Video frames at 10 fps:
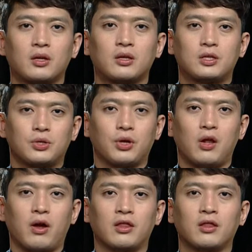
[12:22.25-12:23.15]

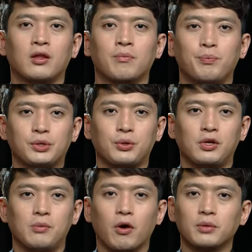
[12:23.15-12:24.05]
시정일관
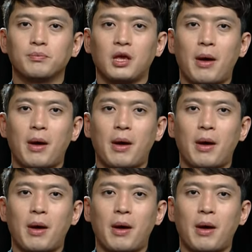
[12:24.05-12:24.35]
미소를 머금게